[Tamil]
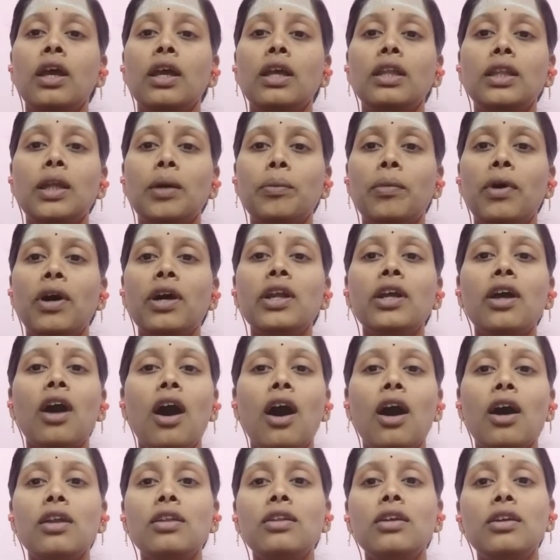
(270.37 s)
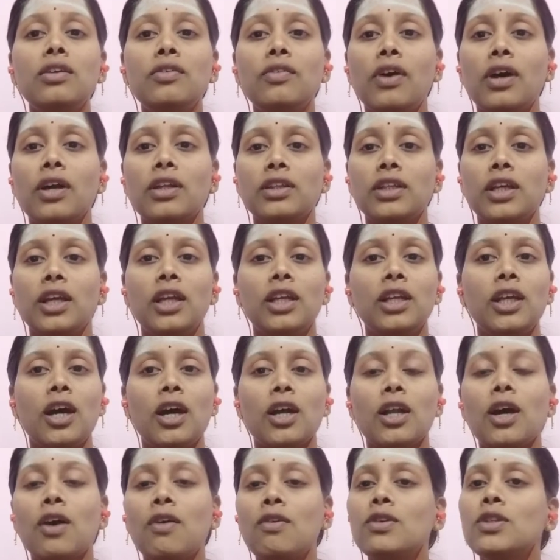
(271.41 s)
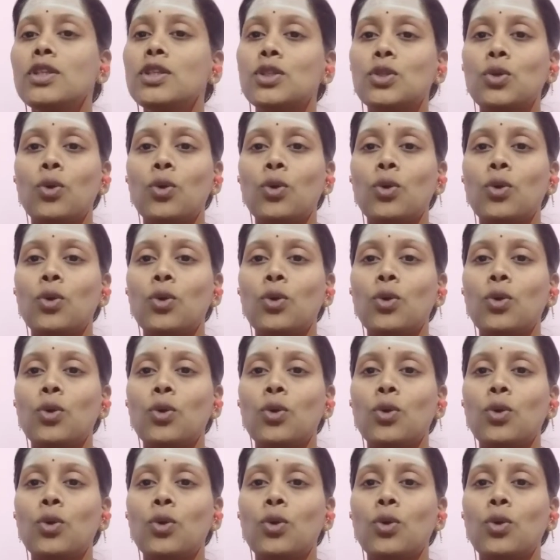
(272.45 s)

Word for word: இந்த மாதிரி ஆறுதல் வார்த்தைகள் யாராவது